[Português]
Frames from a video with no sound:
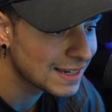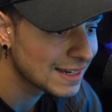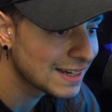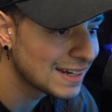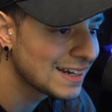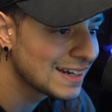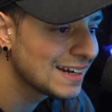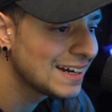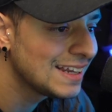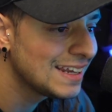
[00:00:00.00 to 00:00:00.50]

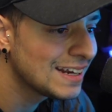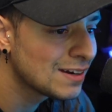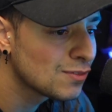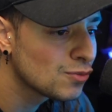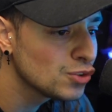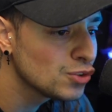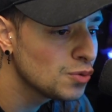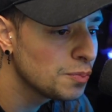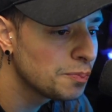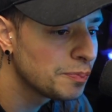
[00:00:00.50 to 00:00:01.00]
Galera,
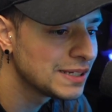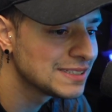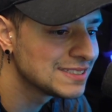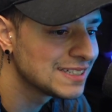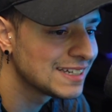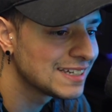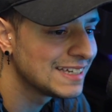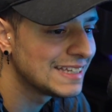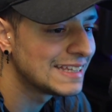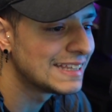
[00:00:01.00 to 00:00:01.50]
quando pensa
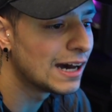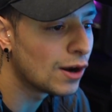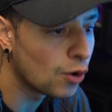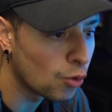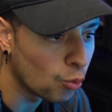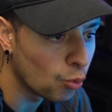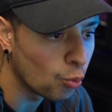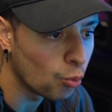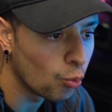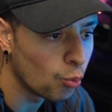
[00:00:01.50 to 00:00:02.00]
que
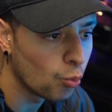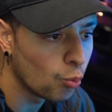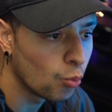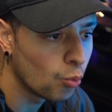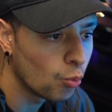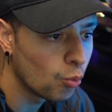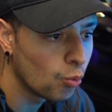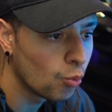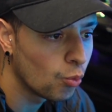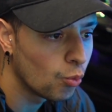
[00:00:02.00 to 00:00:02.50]
não,
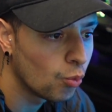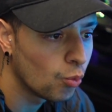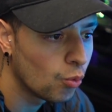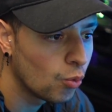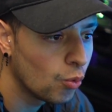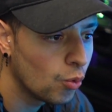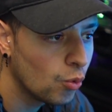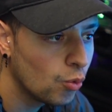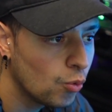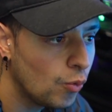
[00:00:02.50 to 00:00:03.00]

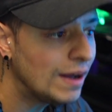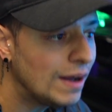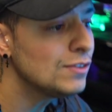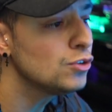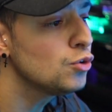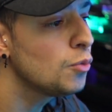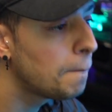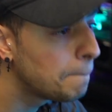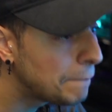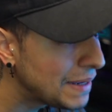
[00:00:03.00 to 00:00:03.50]
quando
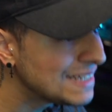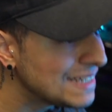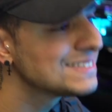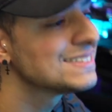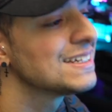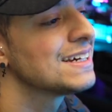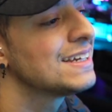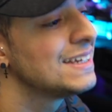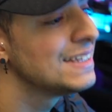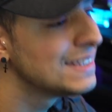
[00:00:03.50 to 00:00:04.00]
pensa
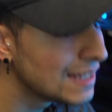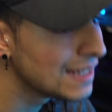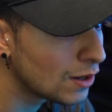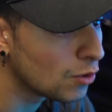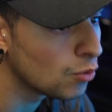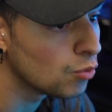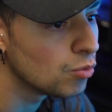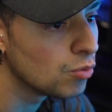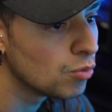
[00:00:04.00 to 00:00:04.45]
que não,